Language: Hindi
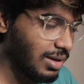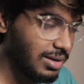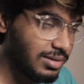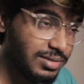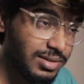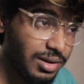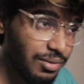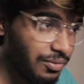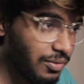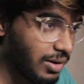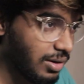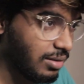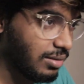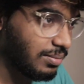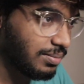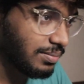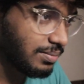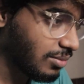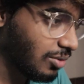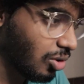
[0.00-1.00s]
इट्स
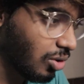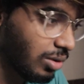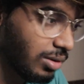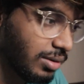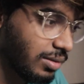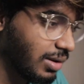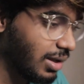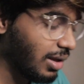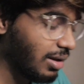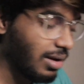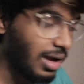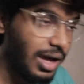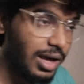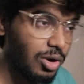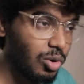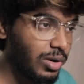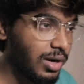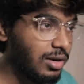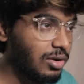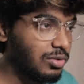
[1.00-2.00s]
डिफरेंट और ये
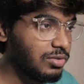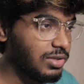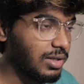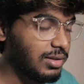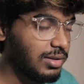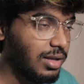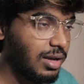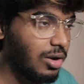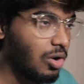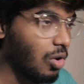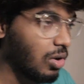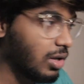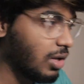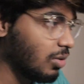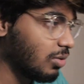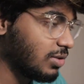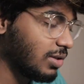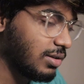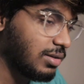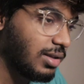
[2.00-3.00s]
एरोगेंट हो सकता है कॉकी
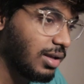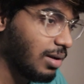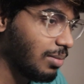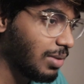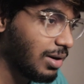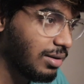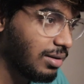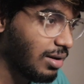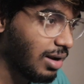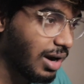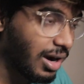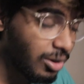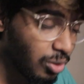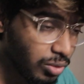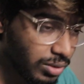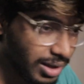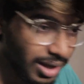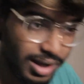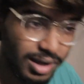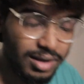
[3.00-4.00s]
हो सकता है बट आई
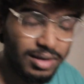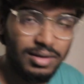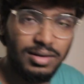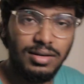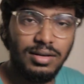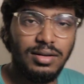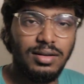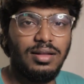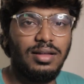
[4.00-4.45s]
डोंट केयर